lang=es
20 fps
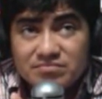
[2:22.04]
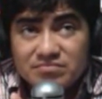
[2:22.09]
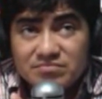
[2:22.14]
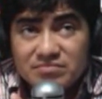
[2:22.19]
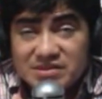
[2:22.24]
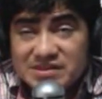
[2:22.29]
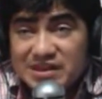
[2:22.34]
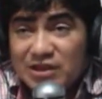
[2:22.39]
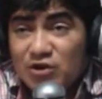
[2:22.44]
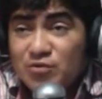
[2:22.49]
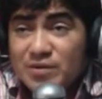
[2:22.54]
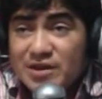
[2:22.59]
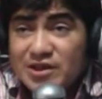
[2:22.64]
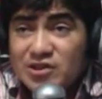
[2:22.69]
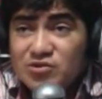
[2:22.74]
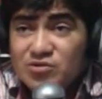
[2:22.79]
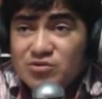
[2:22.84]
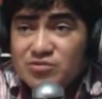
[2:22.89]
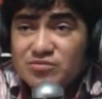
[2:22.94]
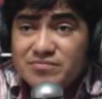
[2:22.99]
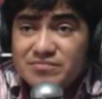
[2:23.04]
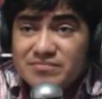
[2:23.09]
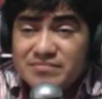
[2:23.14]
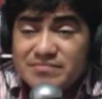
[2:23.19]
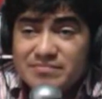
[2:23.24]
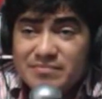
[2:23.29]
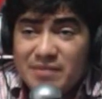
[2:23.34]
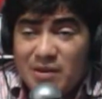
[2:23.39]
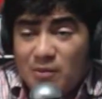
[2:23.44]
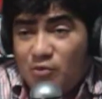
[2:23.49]
está lloviendo,
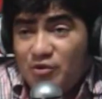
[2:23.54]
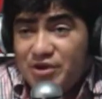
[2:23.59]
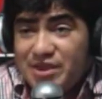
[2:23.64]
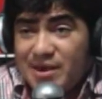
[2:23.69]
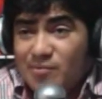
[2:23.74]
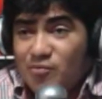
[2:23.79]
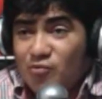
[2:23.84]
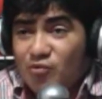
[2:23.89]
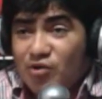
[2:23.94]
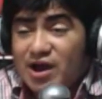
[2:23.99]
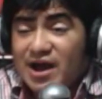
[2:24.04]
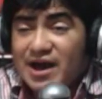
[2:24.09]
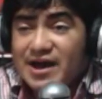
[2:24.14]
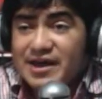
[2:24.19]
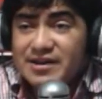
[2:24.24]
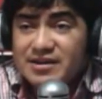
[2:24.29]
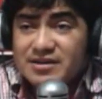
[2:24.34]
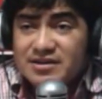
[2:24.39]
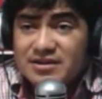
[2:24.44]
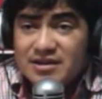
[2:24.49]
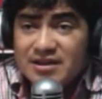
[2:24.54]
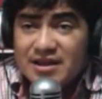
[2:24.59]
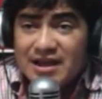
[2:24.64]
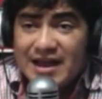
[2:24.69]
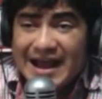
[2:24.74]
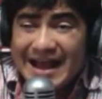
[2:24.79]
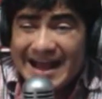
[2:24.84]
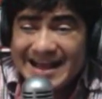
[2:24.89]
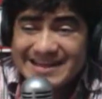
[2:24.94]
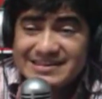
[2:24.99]
me voy a mojar,
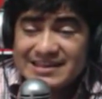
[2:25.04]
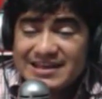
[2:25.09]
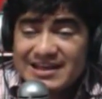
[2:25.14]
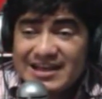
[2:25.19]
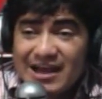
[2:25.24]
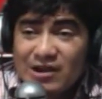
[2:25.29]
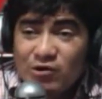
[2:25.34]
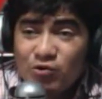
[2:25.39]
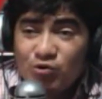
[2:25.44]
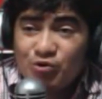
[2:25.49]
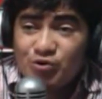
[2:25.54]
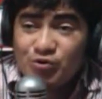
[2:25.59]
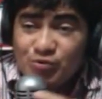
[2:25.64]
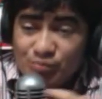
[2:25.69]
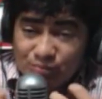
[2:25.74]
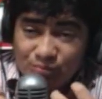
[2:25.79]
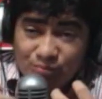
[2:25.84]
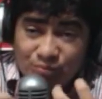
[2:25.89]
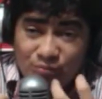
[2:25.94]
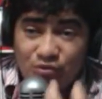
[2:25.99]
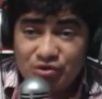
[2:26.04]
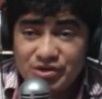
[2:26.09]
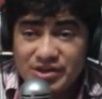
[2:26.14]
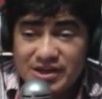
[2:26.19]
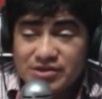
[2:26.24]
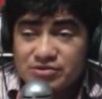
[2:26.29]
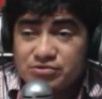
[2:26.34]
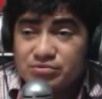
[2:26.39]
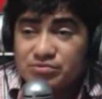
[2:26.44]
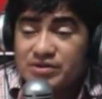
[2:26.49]
hace calor, voy
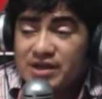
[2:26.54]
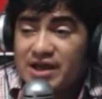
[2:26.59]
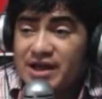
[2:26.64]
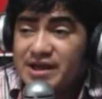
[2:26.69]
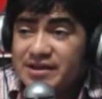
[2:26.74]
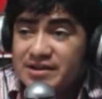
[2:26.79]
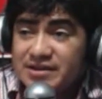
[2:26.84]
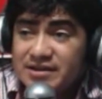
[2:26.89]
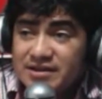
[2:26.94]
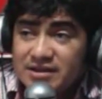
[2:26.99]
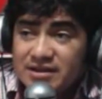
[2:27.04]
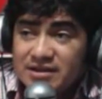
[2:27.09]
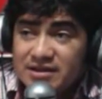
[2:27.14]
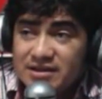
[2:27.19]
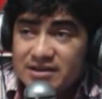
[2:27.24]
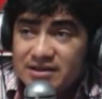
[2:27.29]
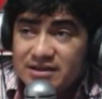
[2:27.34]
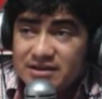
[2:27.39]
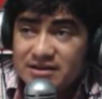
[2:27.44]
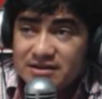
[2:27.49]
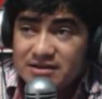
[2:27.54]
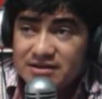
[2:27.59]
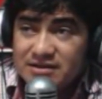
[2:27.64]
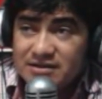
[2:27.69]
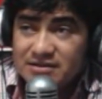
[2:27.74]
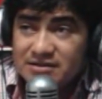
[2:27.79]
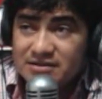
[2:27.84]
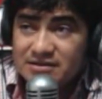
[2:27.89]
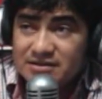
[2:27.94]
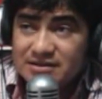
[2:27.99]
a sudar,
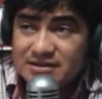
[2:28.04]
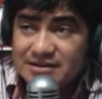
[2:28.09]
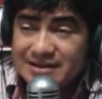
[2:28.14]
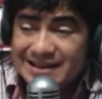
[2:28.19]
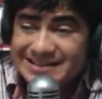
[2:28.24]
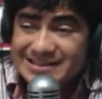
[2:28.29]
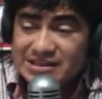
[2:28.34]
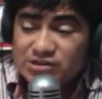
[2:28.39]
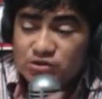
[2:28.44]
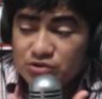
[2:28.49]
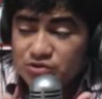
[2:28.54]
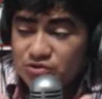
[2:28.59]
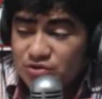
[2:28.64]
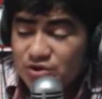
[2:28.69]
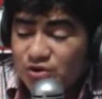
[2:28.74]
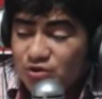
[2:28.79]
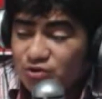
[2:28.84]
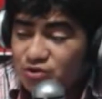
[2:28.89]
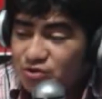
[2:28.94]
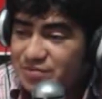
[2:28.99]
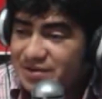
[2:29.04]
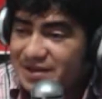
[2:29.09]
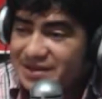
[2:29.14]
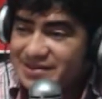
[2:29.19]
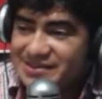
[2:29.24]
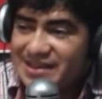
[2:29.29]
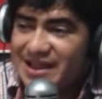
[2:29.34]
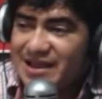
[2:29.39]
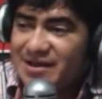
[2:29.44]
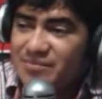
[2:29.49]
eh, la situación económica
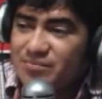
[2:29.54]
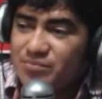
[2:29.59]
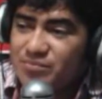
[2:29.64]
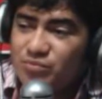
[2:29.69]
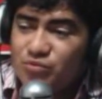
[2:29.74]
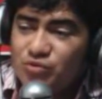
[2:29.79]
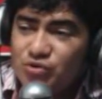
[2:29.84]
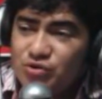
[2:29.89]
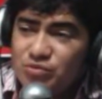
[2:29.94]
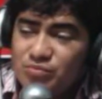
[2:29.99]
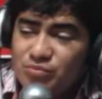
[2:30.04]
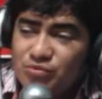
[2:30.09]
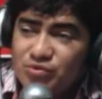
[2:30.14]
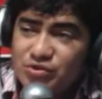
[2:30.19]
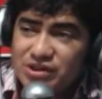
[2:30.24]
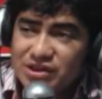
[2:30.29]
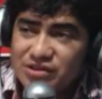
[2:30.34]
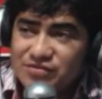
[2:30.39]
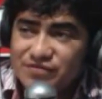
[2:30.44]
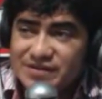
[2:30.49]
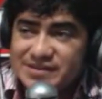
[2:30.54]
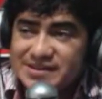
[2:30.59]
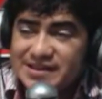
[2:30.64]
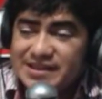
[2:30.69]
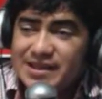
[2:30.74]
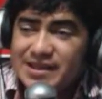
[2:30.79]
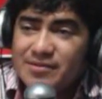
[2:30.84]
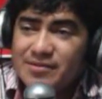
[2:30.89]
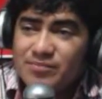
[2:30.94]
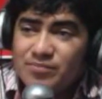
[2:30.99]
está muy, muy
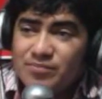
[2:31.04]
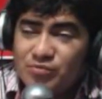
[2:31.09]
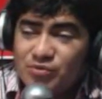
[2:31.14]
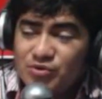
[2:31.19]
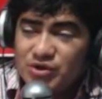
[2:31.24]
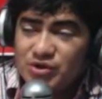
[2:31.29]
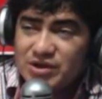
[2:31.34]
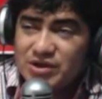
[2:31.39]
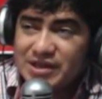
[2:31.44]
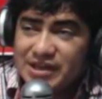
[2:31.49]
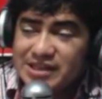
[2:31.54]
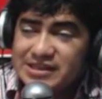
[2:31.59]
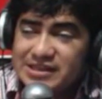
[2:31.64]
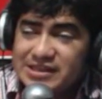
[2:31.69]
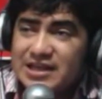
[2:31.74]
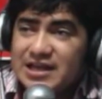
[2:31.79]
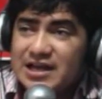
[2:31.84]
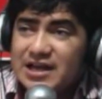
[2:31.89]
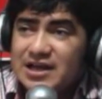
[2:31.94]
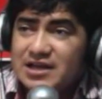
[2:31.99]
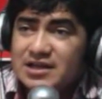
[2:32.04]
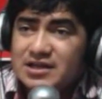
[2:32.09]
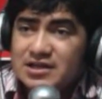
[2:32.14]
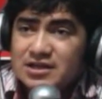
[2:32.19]
desfasada, muy crítica.